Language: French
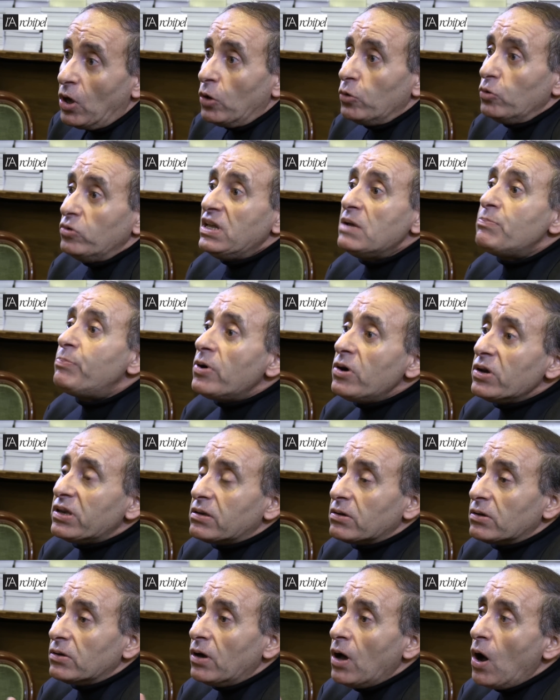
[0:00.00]
Une époque
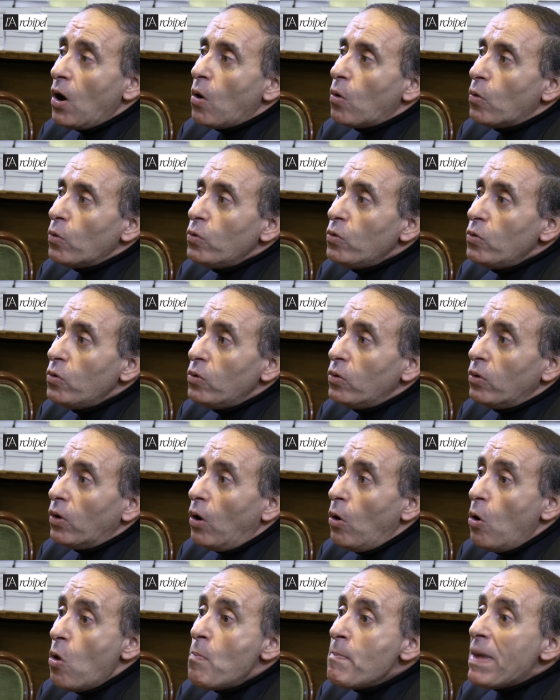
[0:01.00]
euh, où
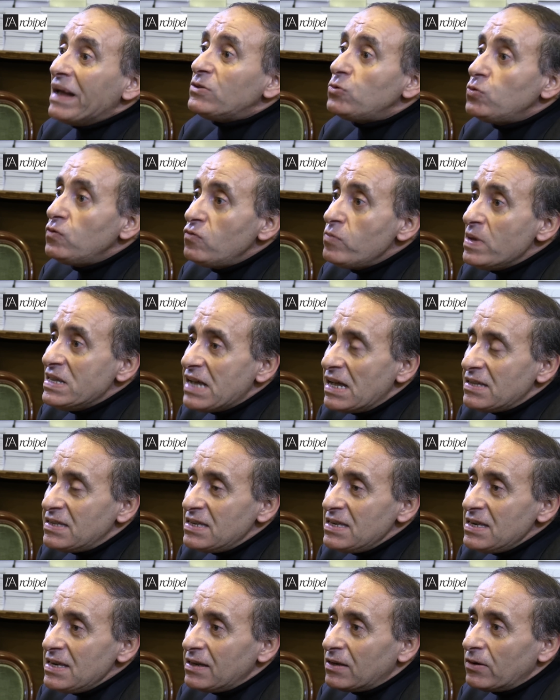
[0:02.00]
le matu
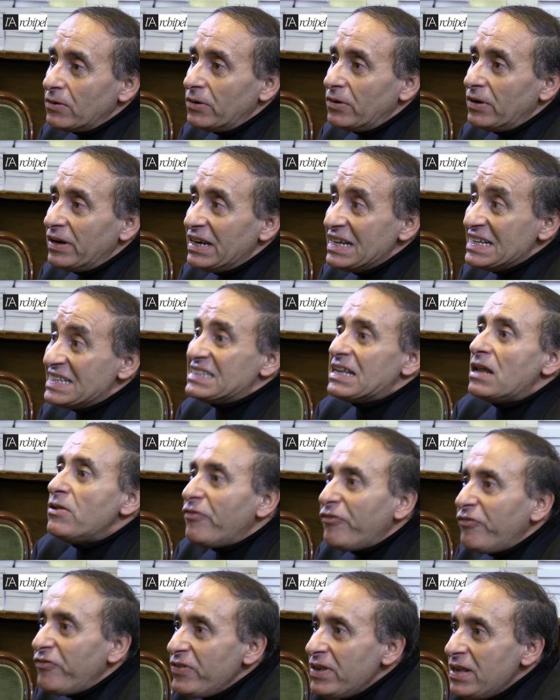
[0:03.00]
médiatique, euh, les
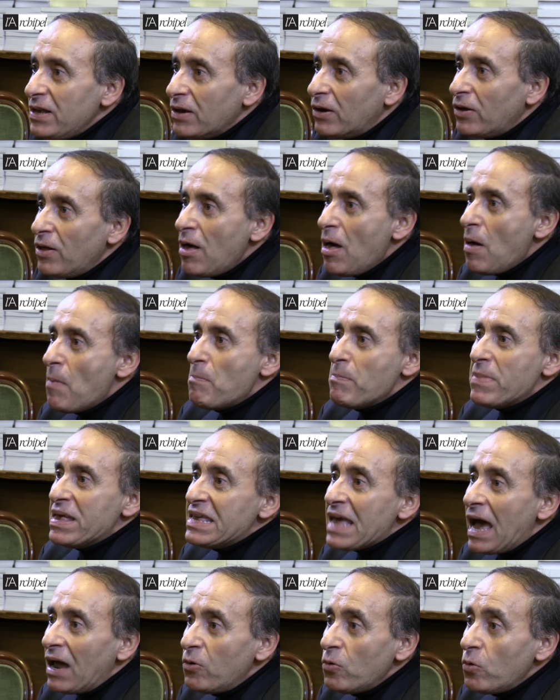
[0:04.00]
selfies mégalo
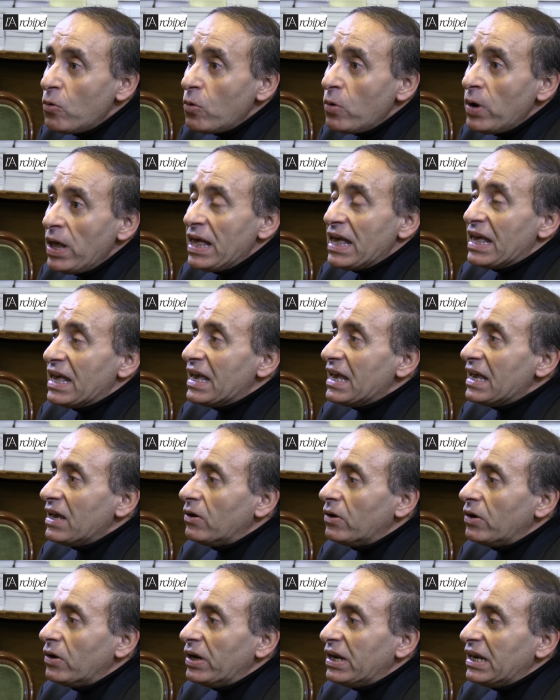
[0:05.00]
mégalos et
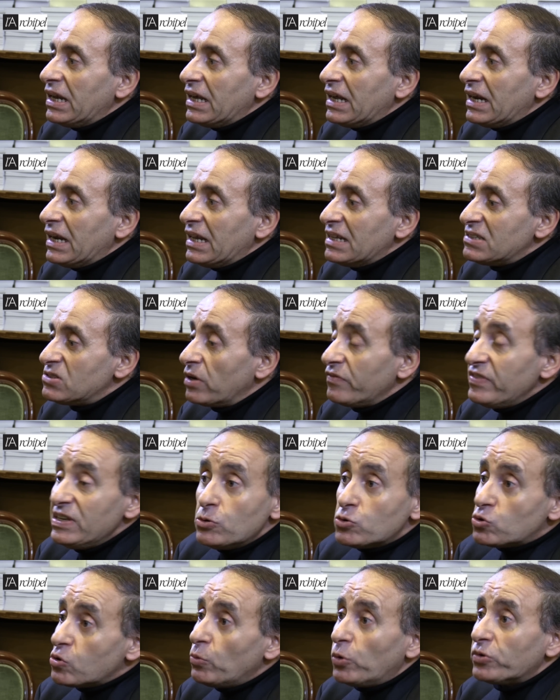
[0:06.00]
les, envies de
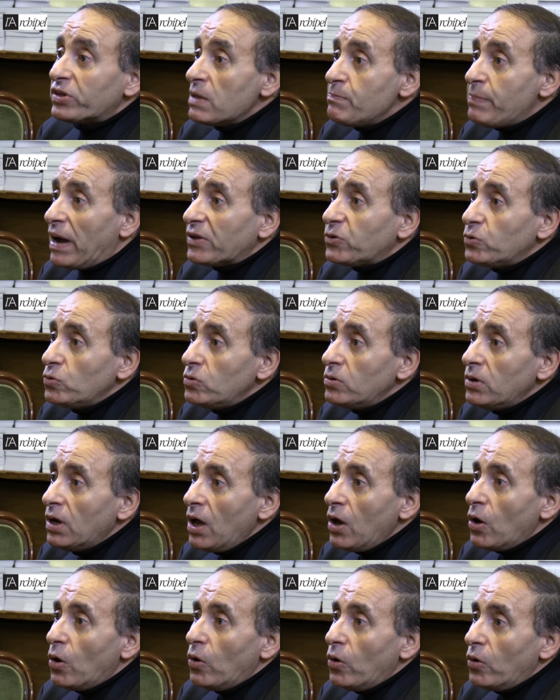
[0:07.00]
se montrer partout
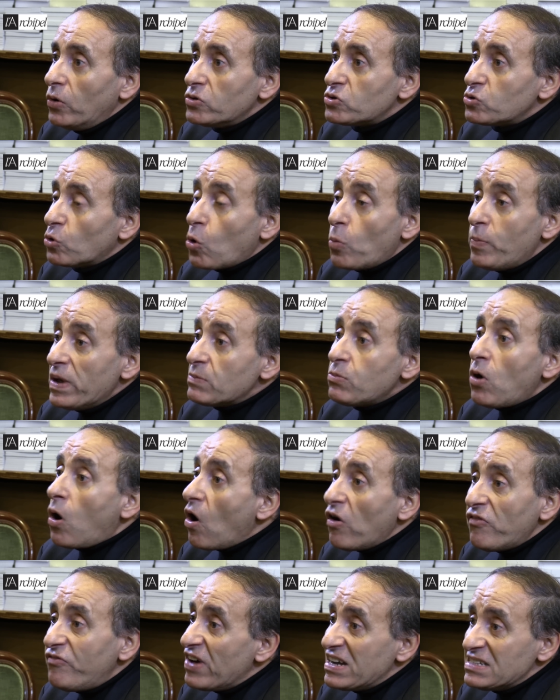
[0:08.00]
sont complètement
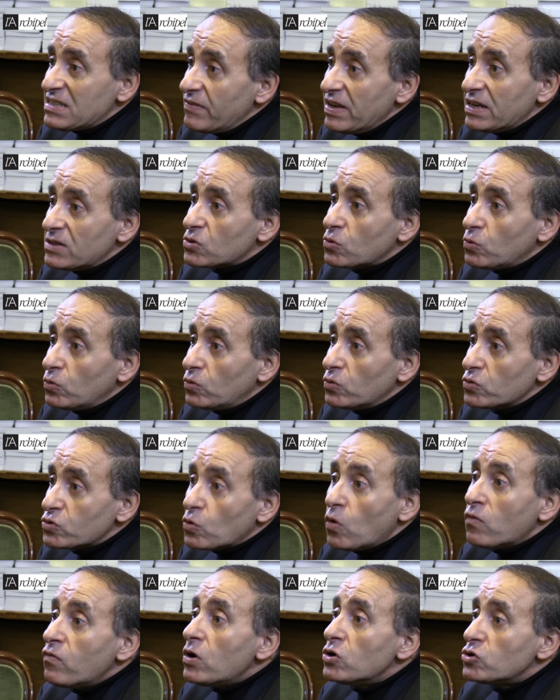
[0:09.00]
en phase avec ce qu'on
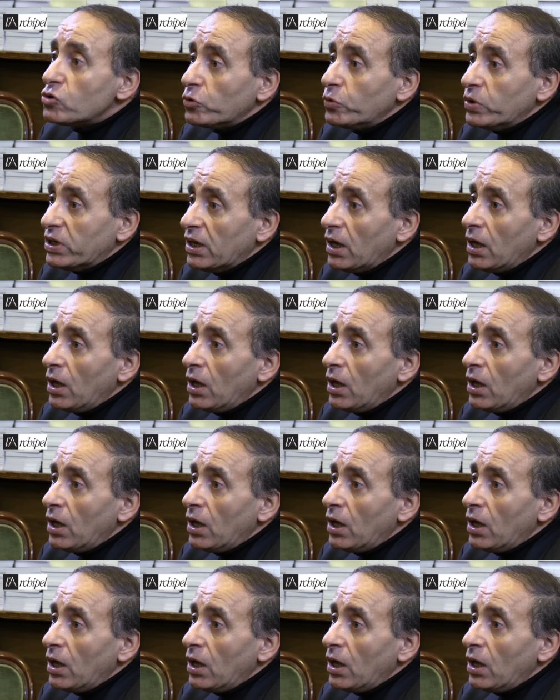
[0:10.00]
voit aujourd'hui